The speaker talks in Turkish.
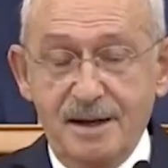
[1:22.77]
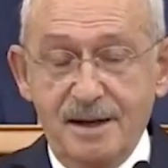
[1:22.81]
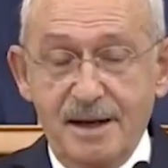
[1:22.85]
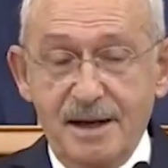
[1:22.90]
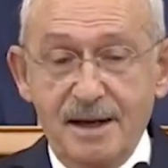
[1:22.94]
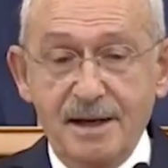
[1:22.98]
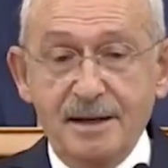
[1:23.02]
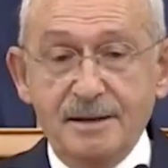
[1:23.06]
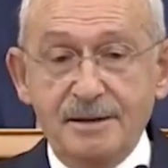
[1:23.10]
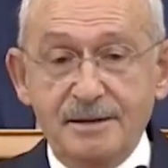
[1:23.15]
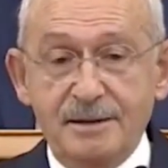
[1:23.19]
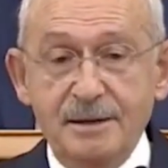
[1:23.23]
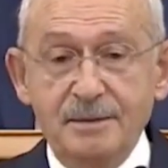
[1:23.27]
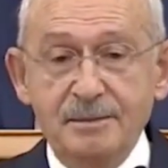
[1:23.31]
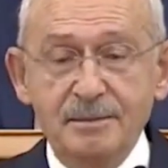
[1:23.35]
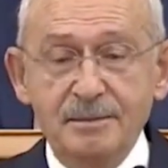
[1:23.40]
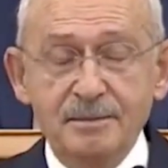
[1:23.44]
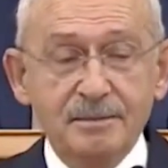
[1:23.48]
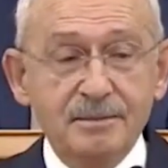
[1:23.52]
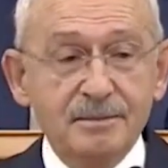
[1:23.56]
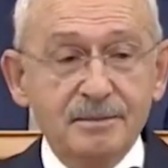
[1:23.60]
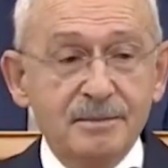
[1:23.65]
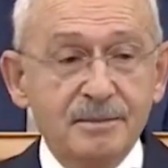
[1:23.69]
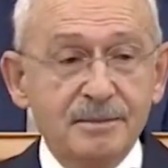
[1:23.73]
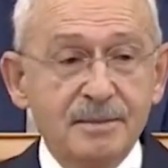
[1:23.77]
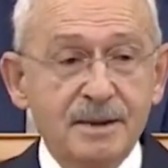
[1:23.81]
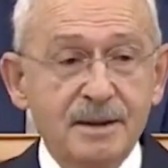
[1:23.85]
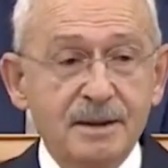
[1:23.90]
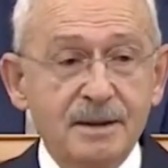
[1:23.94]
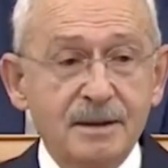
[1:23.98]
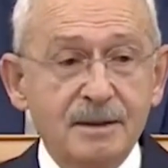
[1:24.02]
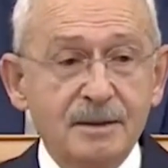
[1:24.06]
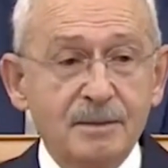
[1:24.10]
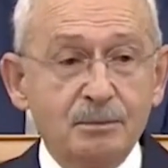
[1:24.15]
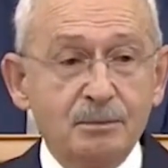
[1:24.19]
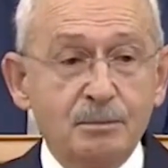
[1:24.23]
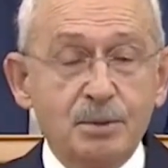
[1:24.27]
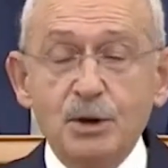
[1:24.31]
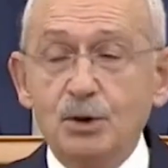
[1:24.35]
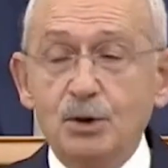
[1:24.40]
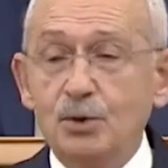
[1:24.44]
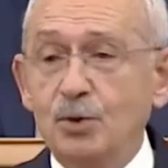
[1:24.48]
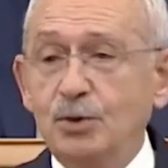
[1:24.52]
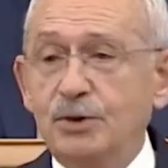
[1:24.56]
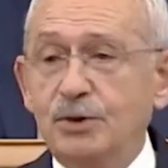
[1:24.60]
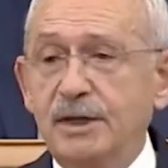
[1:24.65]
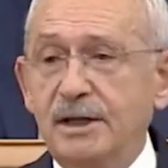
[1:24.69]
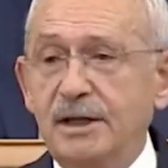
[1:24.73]
Eğitim bir
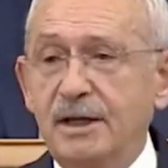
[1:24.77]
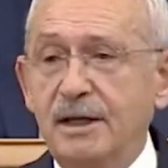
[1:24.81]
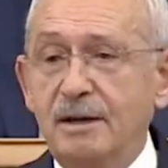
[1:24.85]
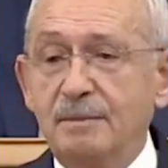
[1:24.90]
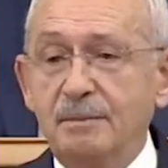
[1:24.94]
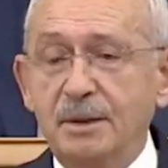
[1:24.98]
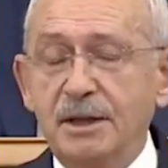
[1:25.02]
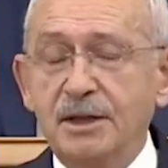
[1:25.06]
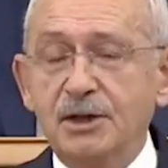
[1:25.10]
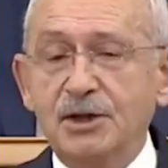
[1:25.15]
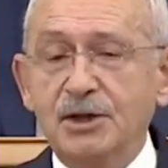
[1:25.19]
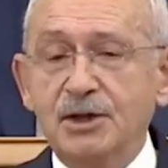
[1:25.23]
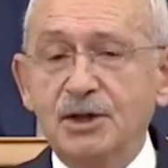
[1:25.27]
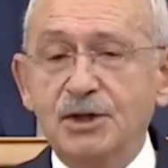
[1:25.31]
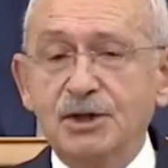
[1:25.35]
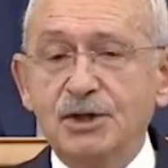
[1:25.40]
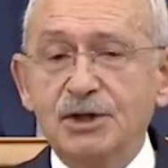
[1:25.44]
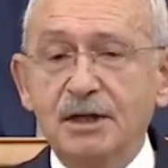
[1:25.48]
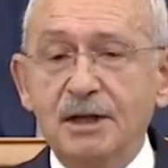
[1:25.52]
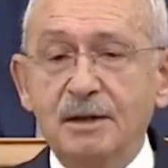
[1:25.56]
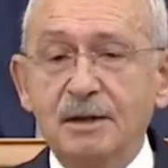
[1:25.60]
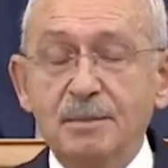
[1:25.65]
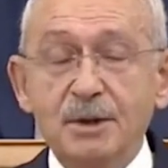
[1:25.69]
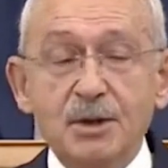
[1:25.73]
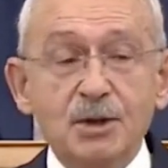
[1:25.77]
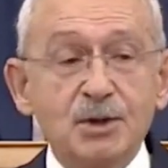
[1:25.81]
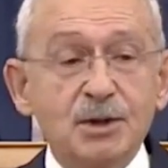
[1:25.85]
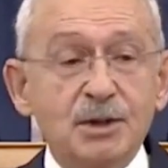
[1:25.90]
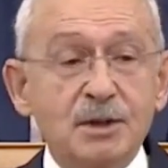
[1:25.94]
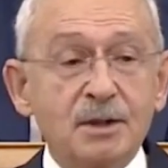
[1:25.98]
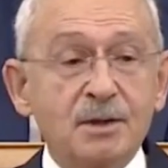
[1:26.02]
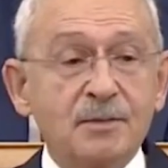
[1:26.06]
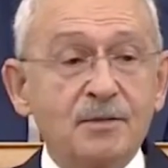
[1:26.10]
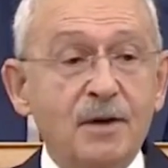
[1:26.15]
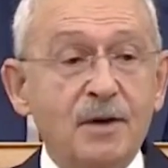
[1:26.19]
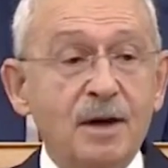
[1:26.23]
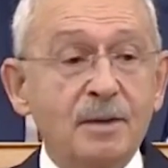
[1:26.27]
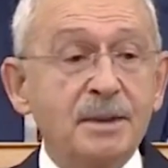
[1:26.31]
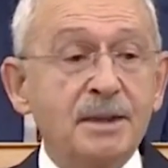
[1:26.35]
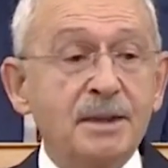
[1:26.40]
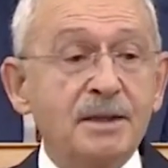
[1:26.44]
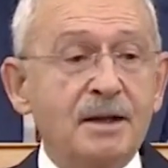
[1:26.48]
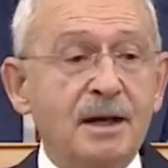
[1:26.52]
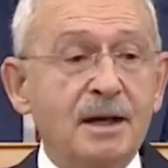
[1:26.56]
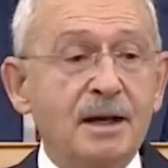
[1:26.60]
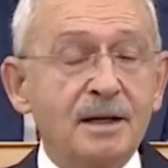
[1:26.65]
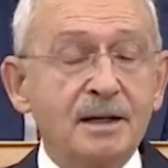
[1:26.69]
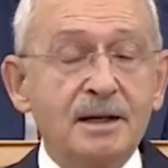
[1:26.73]
ülkeye, bir kişiye, bir sınıfa,
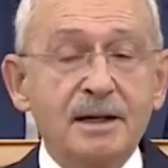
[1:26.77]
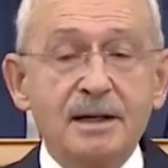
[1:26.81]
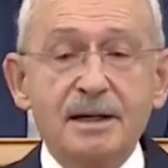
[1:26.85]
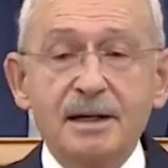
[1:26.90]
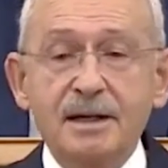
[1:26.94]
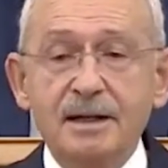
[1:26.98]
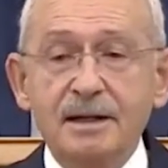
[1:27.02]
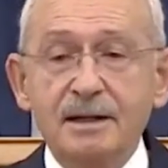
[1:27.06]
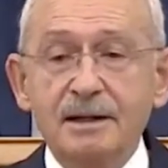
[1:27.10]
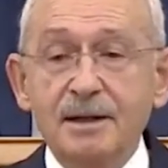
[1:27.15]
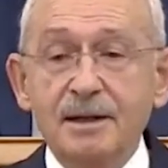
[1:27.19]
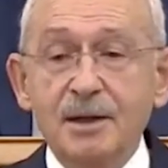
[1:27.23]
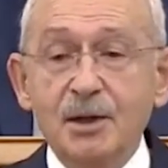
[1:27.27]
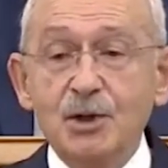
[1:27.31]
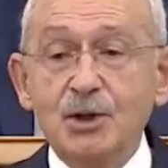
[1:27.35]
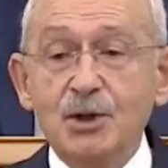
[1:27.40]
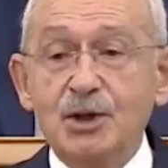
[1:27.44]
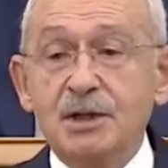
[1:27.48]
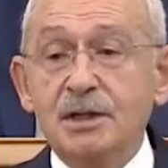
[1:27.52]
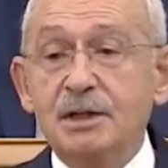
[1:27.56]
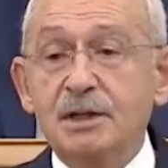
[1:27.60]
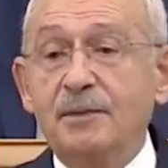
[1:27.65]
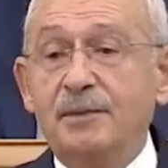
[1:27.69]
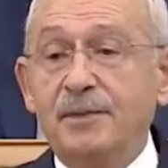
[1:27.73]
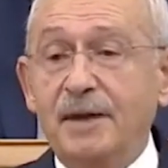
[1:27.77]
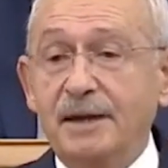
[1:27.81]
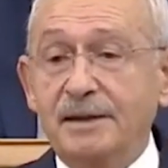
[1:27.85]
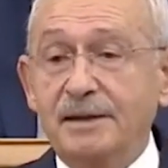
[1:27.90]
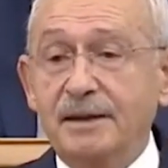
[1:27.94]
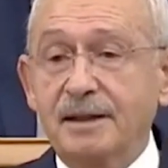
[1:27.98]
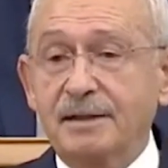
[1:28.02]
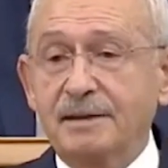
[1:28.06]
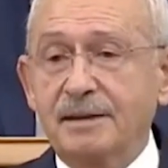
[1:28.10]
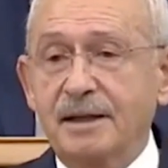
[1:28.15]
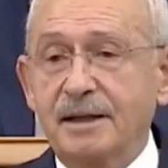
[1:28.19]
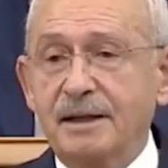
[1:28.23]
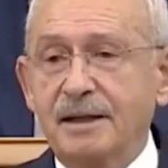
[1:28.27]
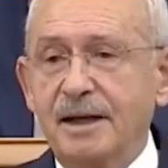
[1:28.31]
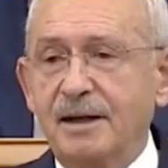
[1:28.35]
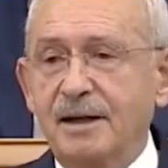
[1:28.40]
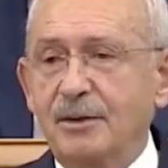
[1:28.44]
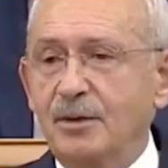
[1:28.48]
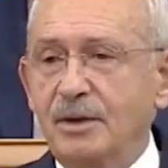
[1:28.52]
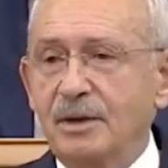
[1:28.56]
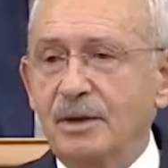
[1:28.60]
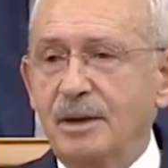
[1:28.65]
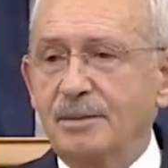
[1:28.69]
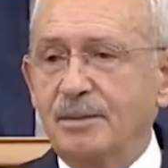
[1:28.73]
bir aileye sınıf atlatan
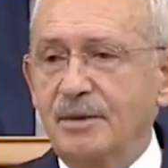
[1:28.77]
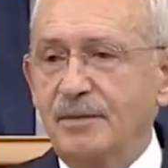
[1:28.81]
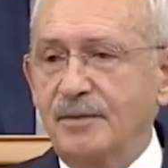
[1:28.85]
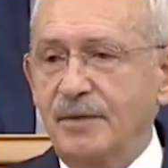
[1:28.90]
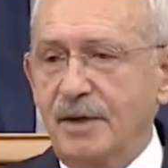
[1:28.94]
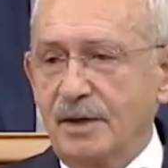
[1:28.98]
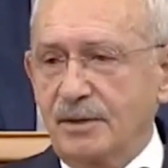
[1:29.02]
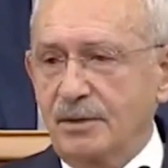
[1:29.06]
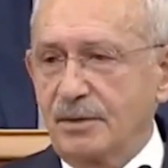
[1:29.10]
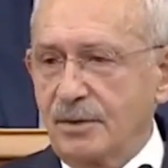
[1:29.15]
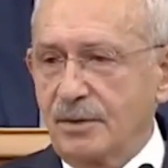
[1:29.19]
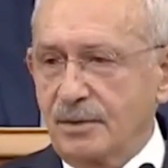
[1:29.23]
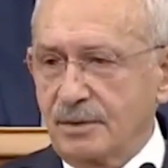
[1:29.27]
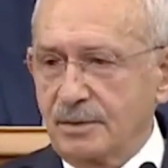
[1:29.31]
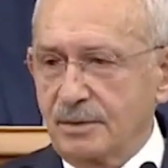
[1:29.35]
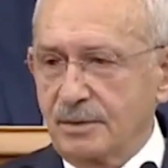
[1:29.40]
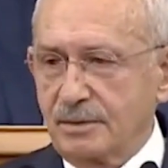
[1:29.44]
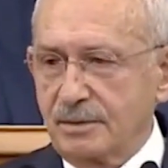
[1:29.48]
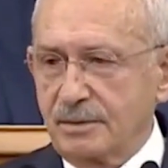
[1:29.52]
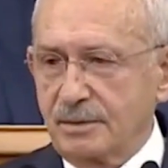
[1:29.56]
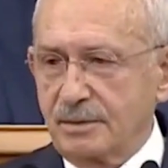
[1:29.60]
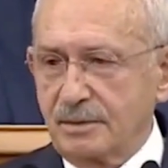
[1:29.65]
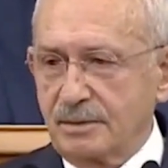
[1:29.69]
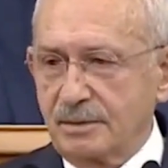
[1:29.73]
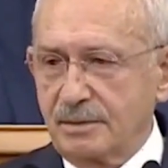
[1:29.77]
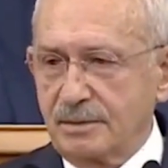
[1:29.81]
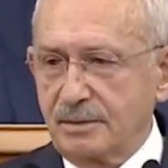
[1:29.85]
en önemli faktördür.